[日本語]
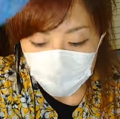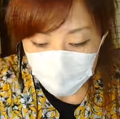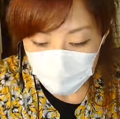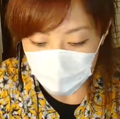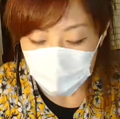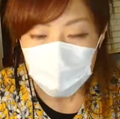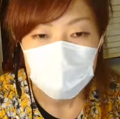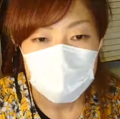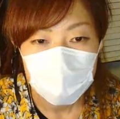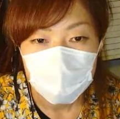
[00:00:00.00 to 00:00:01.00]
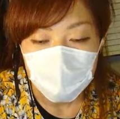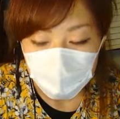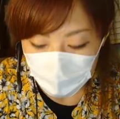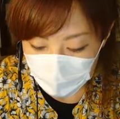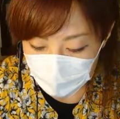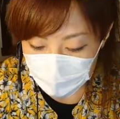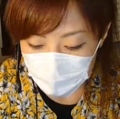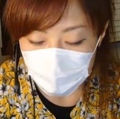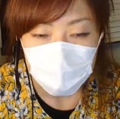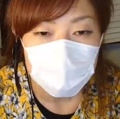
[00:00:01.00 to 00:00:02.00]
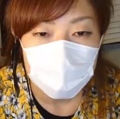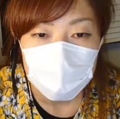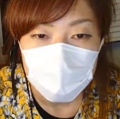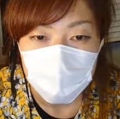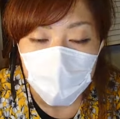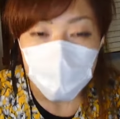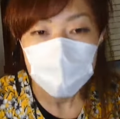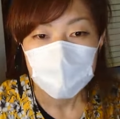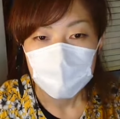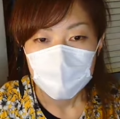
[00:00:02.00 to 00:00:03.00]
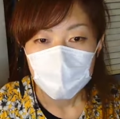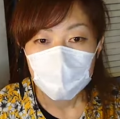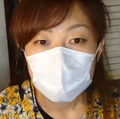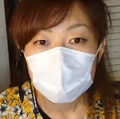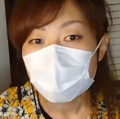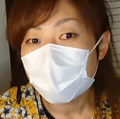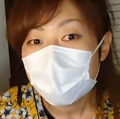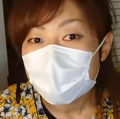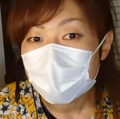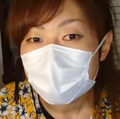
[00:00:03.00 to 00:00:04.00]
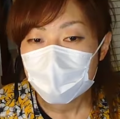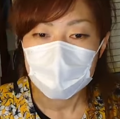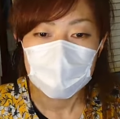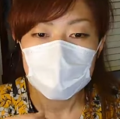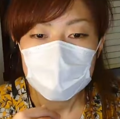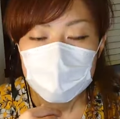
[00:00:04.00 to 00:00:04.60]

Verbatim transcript: の様子をご覧になってくださった方はあ本当だって